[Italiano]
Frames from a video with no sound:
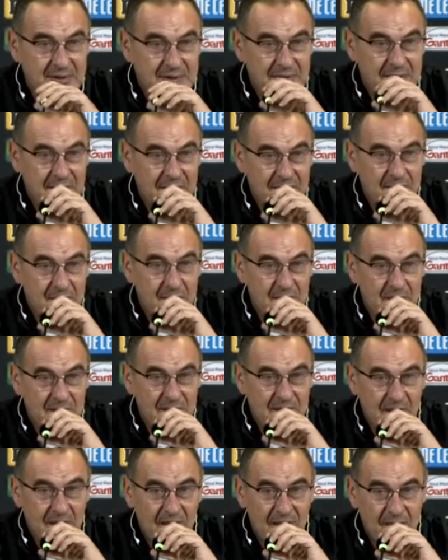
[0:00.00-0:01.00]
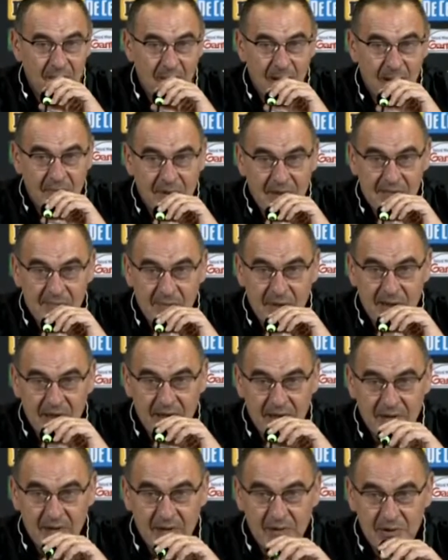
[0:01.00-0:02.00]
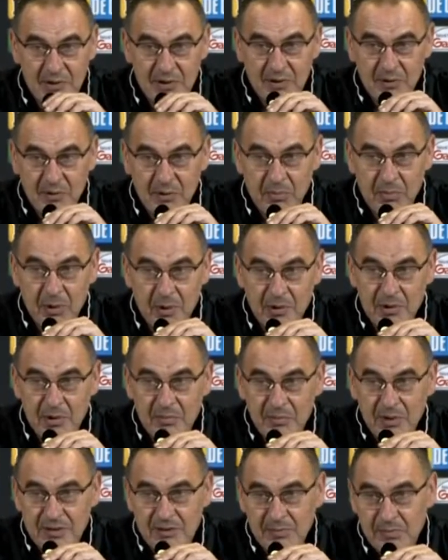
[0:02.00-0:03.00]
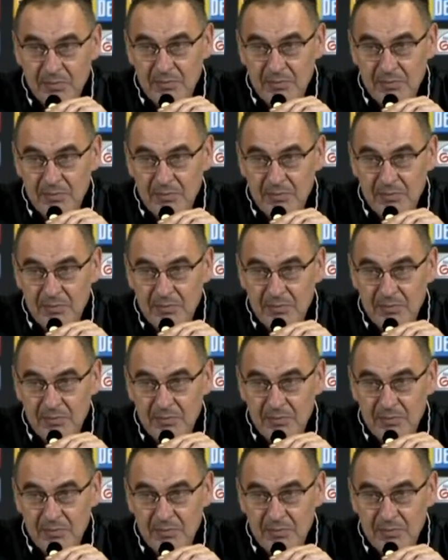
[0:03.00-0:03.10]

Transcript: non, è che può essere l'emblema, ha sbagliato lui sotto porta ma